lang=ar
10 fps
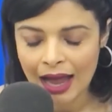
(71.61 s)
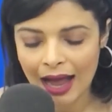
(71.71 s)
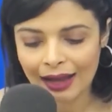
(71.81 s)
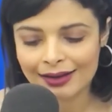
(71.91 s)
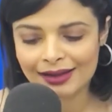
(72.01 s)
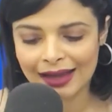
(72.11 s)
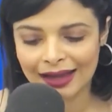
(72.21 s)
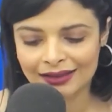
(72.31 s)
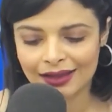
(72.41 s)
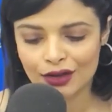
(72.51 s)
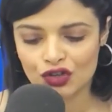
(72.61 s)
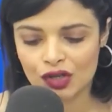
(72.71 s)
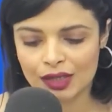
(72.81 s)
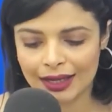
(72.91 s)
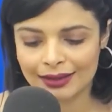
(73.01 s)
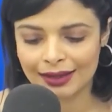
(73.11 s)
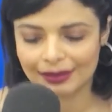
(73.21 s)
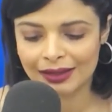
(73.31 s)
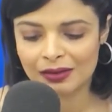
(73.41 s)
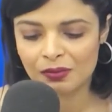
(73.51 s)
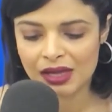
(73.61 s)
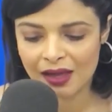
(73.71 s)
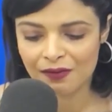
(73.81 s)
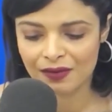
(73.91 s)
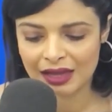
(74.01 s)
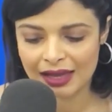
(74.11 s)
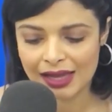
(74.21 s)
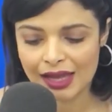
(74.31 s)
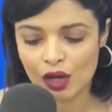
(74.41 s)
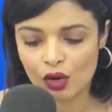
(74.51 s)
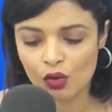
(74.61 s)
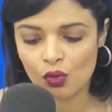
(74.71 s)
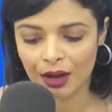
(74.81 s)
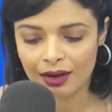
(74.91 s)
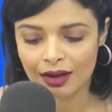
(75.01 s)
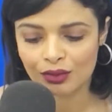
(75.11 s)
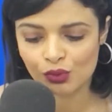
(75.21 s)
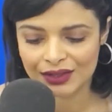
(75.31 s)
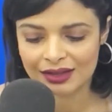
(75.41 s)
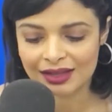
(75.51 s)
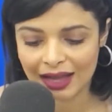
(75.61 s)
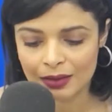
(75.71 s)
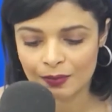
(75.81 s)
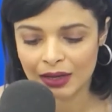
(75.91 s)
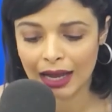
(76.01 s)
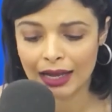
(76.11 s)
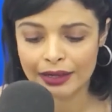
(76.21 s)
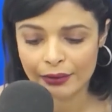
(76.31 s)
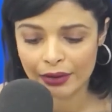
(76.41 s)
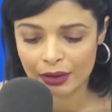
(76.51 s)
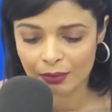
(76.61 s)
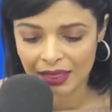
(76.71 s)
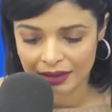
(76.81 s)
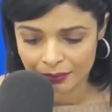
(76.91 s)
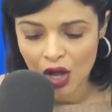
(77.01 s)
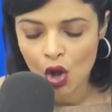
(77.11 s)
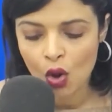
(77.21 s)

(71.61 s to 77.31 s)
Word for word: اعلنت عن تحجير التدخين بكافه هياكل ومقرات وزاره التعليم العالي والبحث العلمي